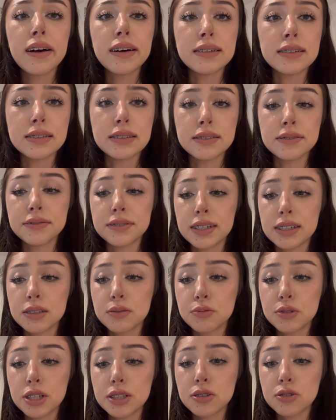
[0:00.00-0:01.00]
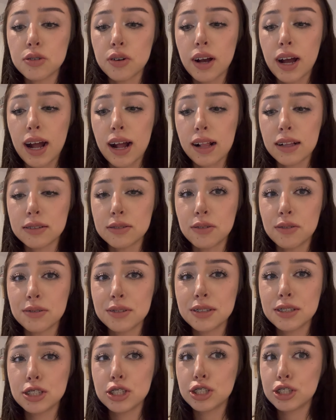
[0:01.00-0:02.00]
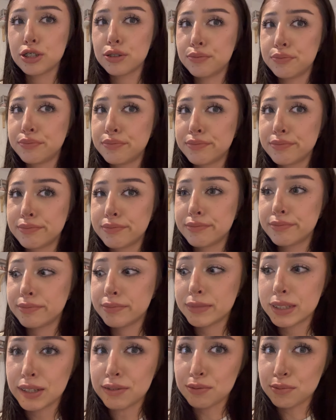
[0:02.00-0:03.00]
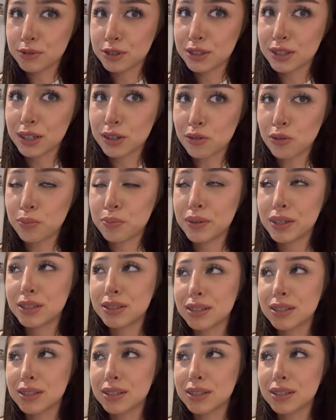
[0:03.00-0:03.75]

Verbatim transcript: e, więc muszę coś ogarnąć nie wiem, czy to kupić.